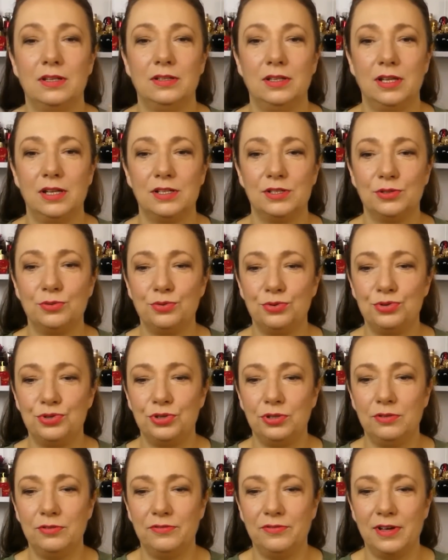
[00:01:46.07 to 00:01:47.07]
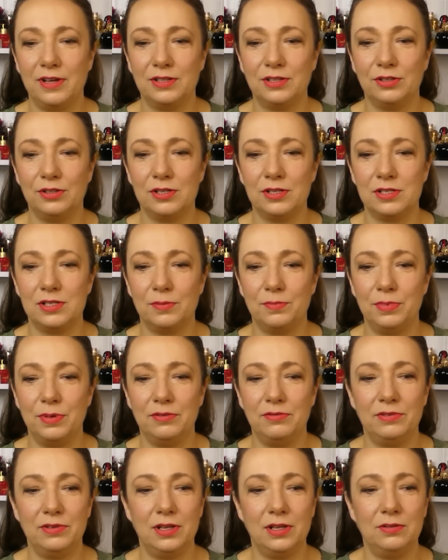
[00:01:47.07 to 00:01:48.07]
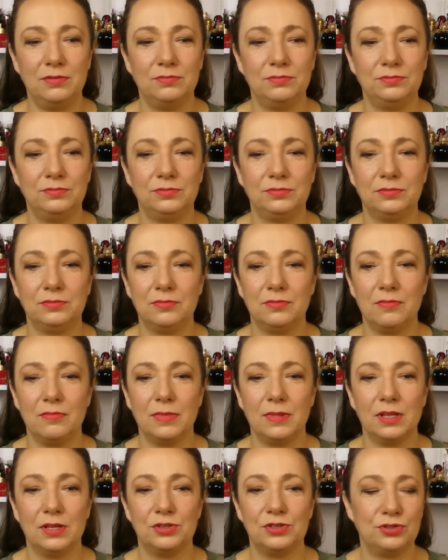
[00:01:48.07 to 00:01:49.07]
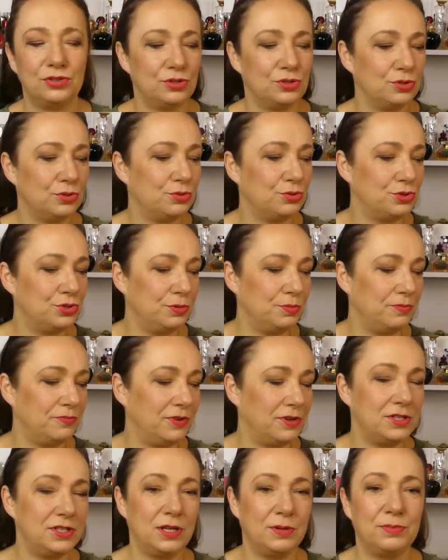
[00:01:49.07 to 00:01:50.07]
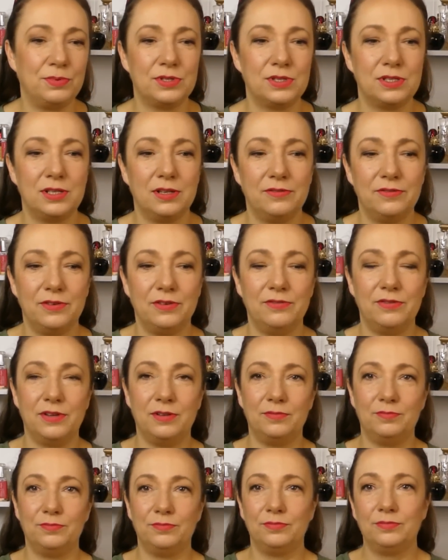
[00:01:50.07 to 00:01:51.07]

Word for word: to jest Gucci 2 to jest zapewne. Czy to jest Gucci wersja podstawowa?